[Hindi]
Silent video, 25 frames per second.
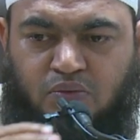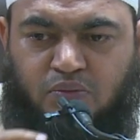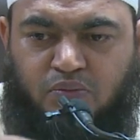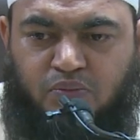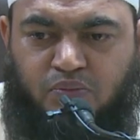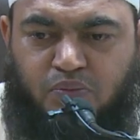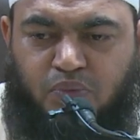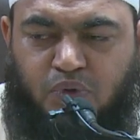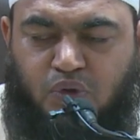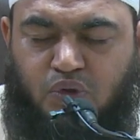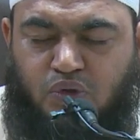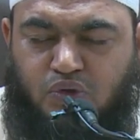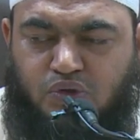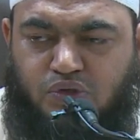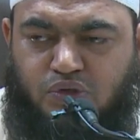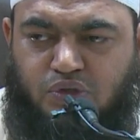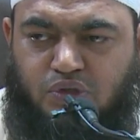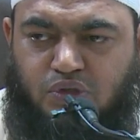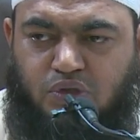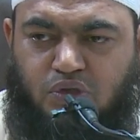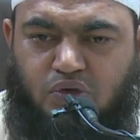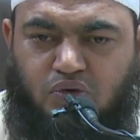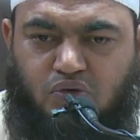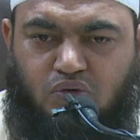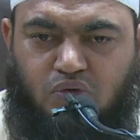
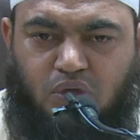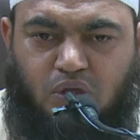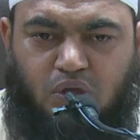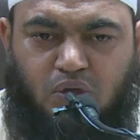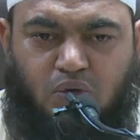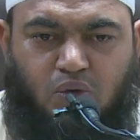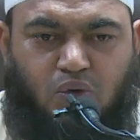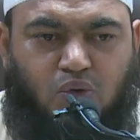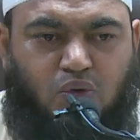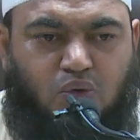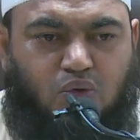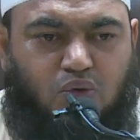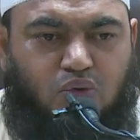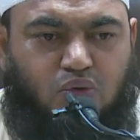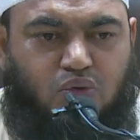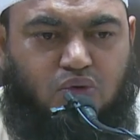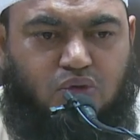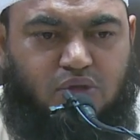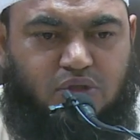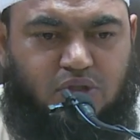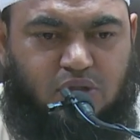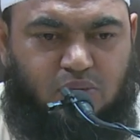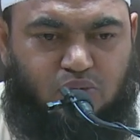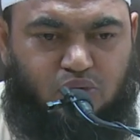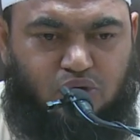पड़ोसियों के हकूक़
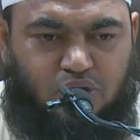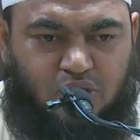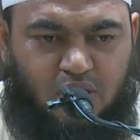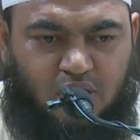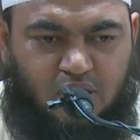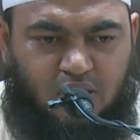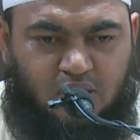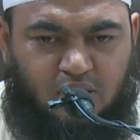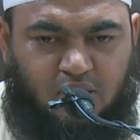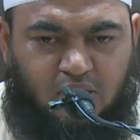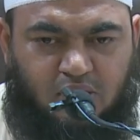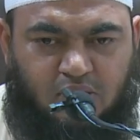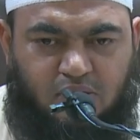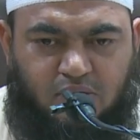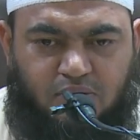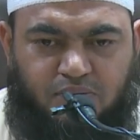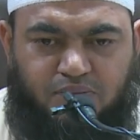से मुतक़